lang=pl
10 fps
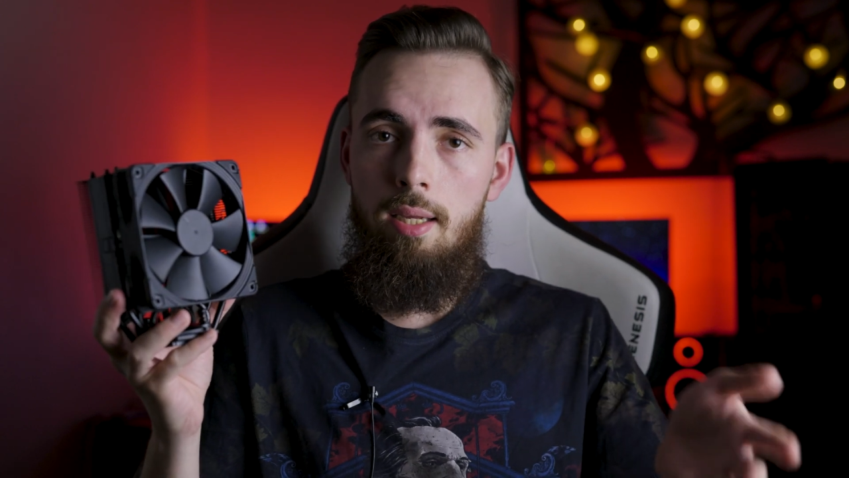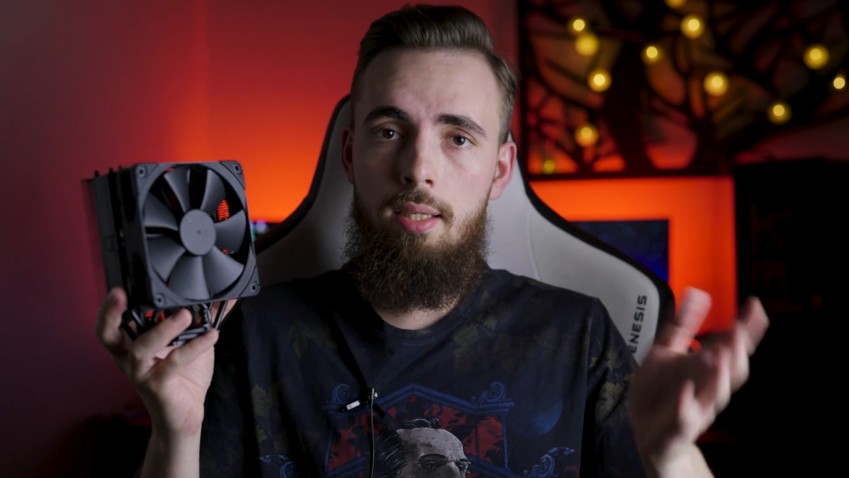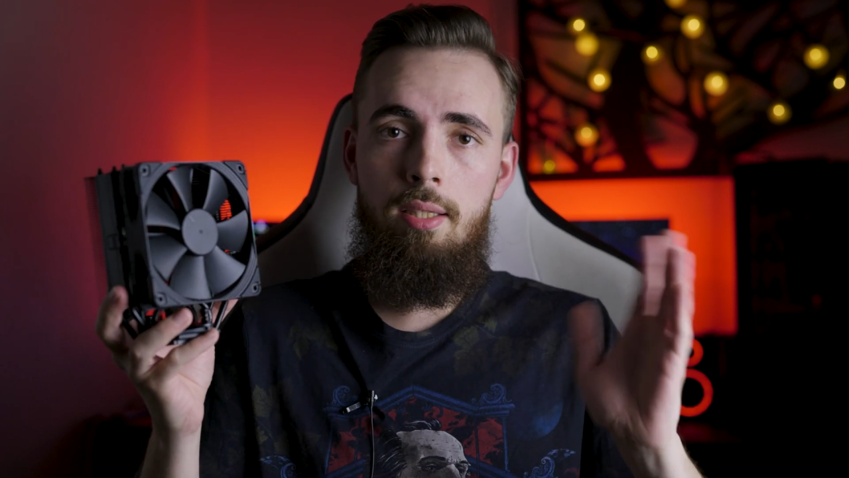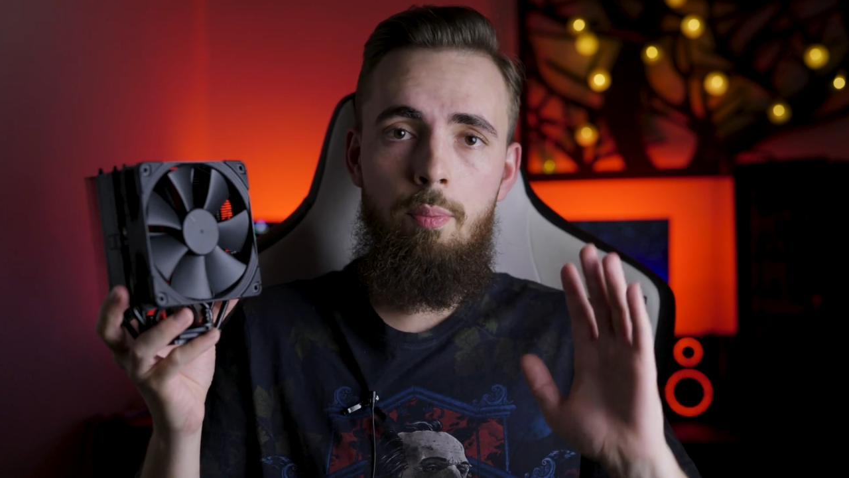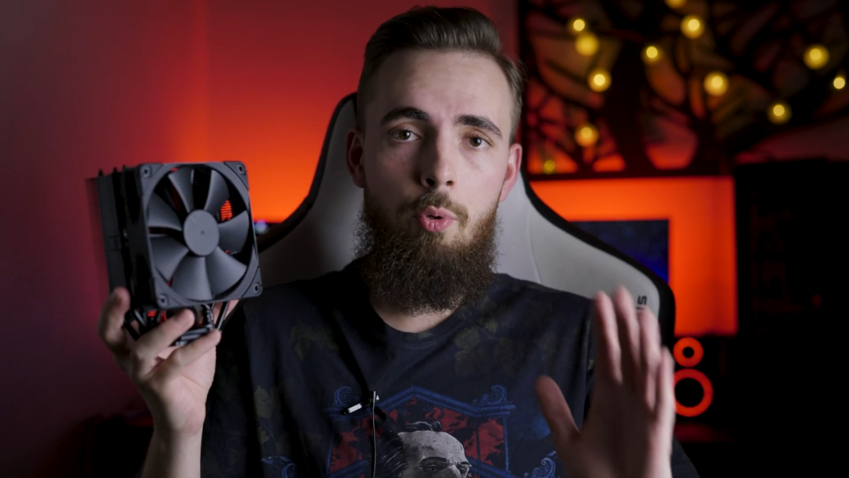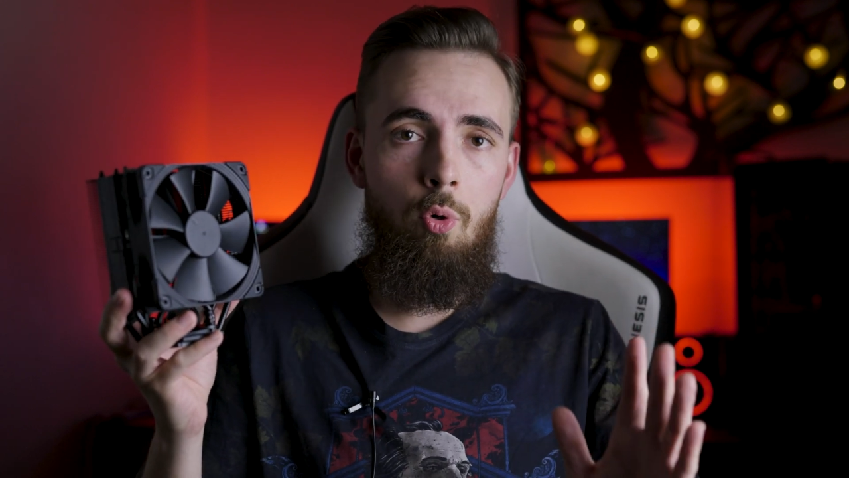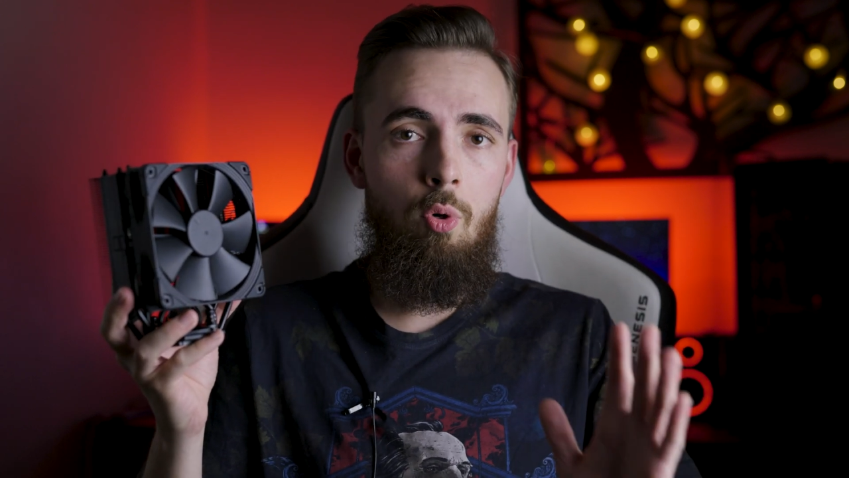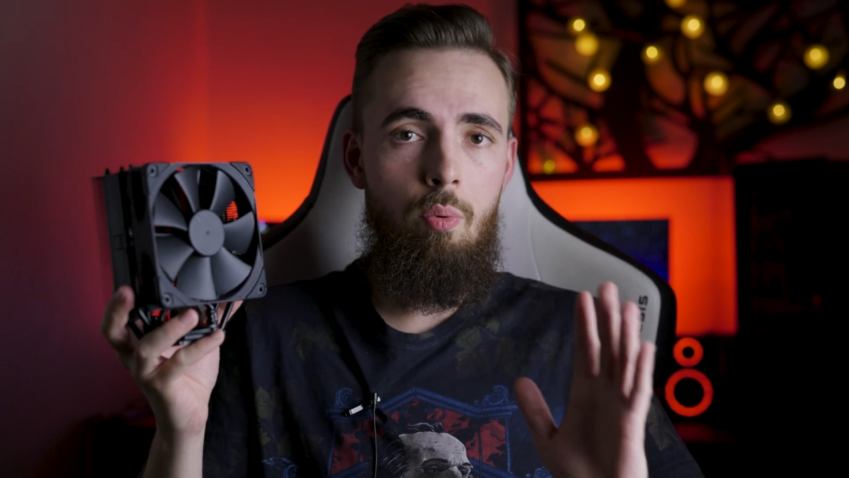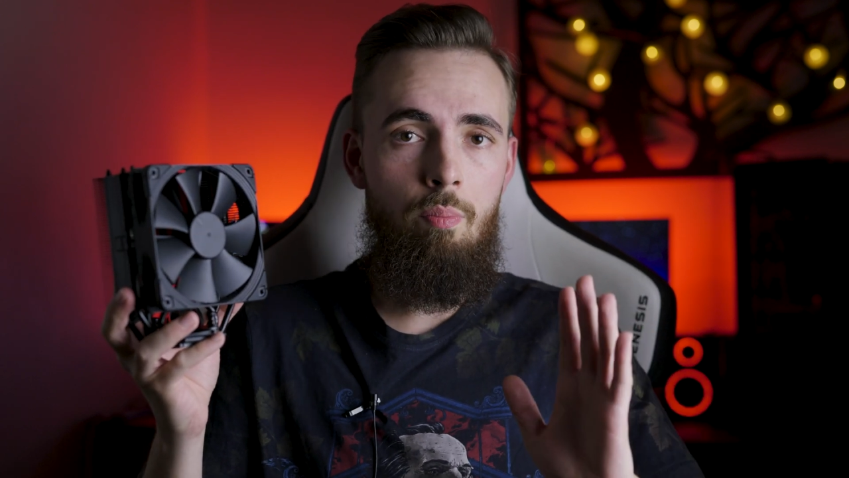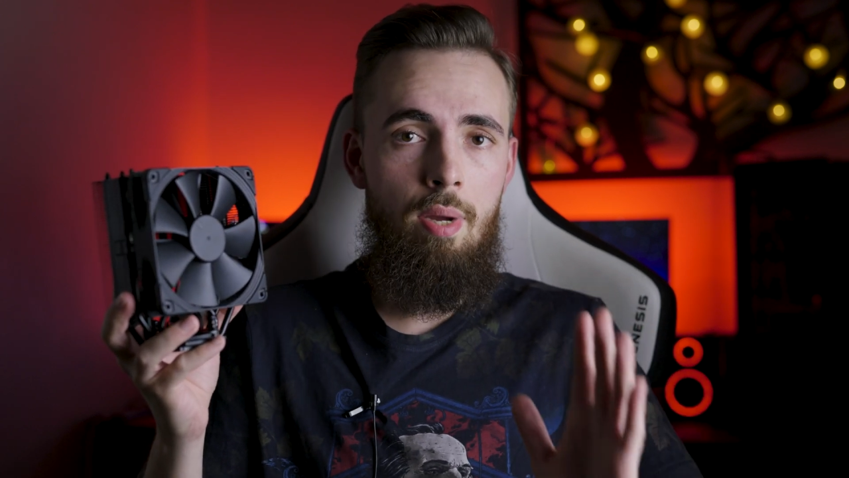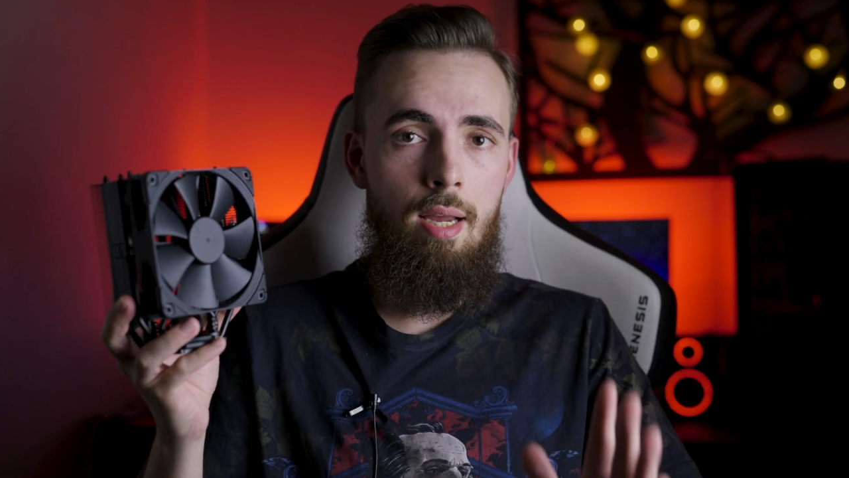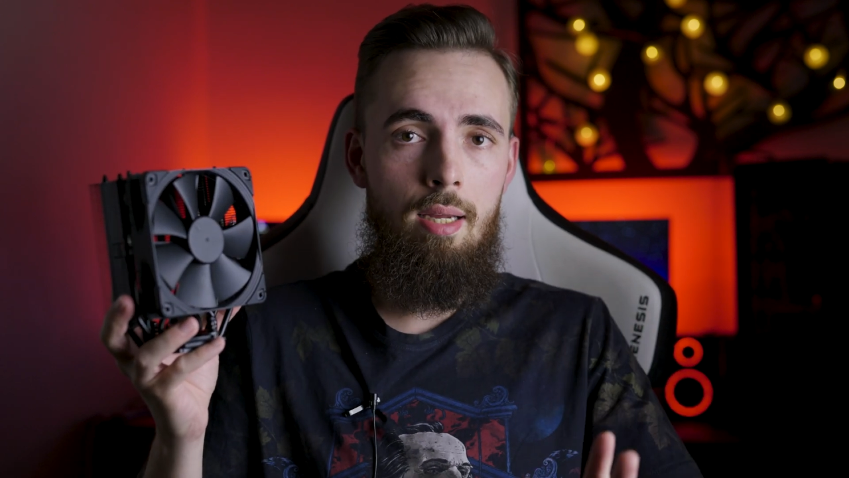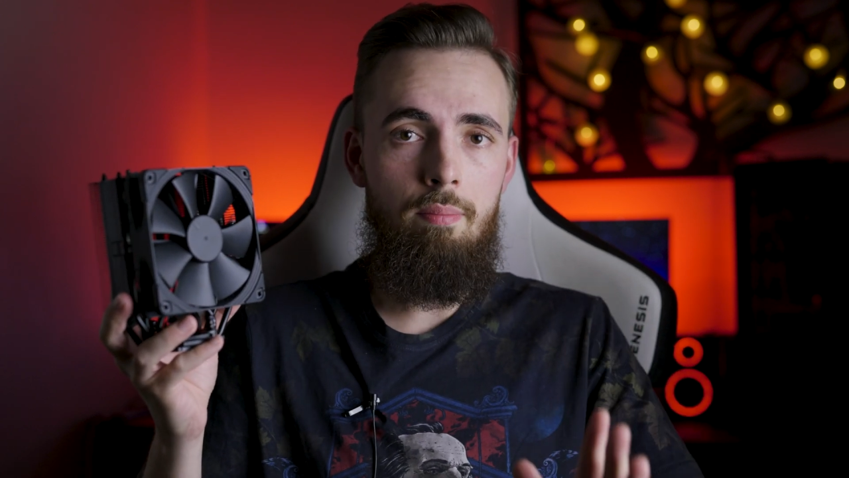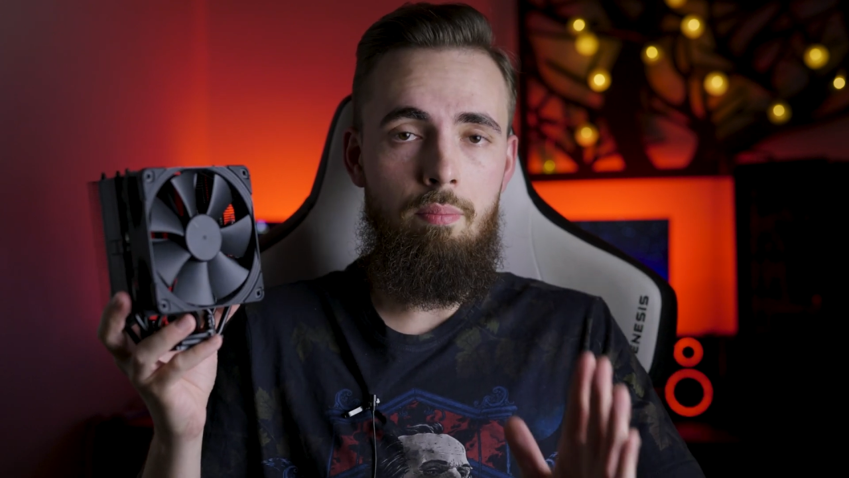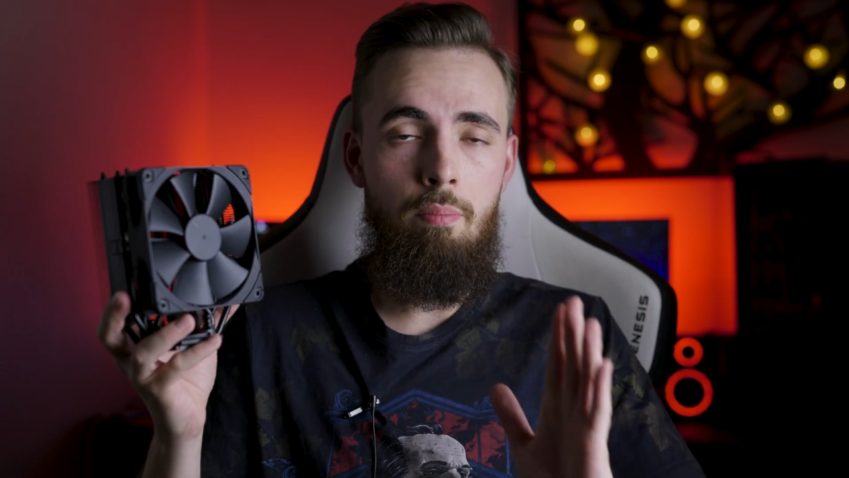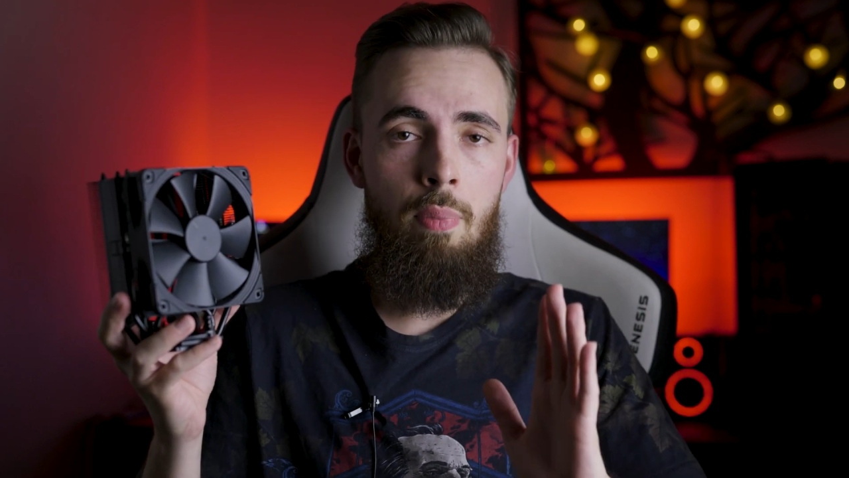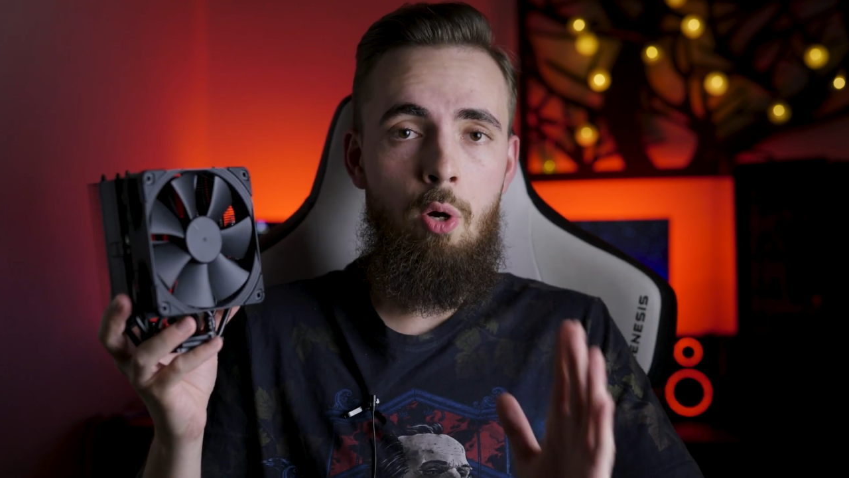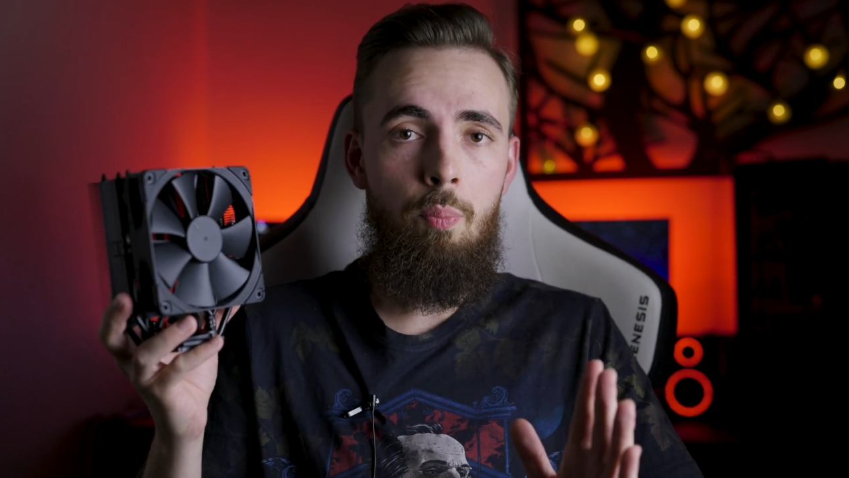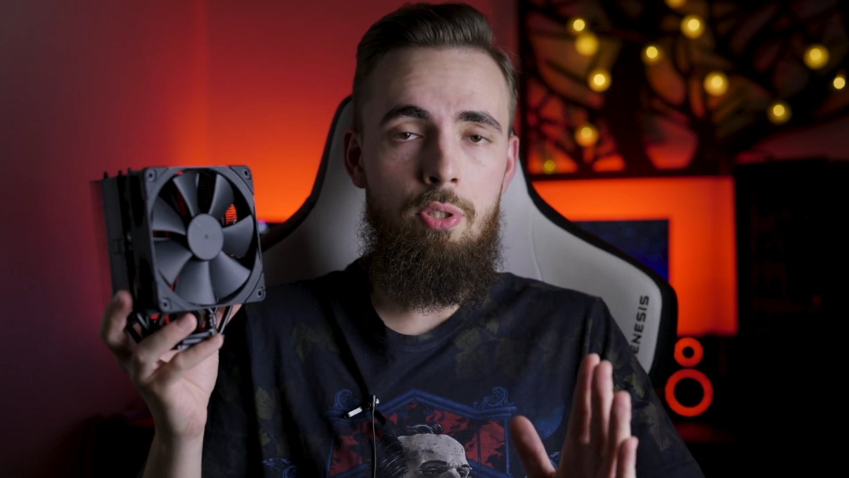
Deepcool ma małą